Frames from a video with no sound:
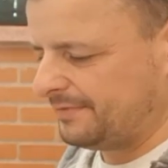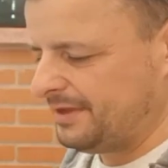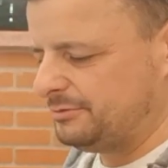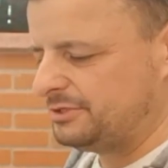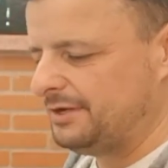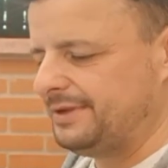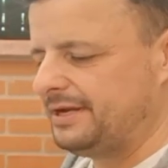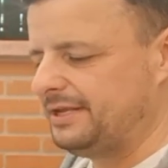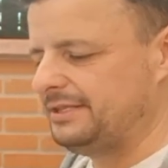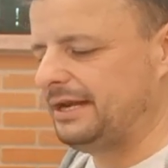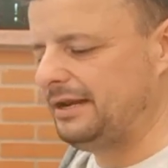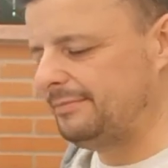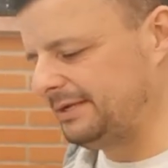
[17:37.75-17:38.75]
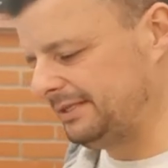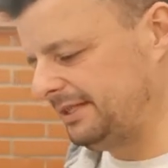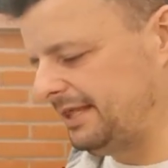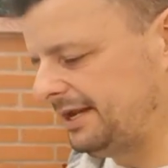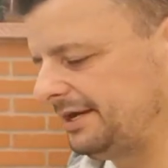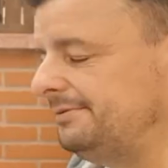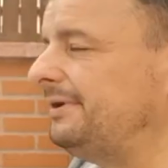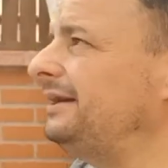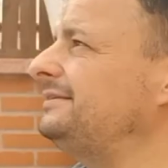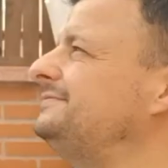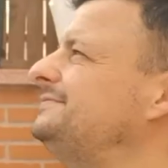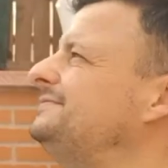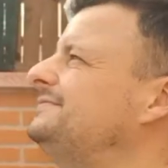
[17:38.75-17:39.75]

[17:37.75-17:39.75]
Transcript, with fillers: Vamos a ver qué tal la parte de arriba.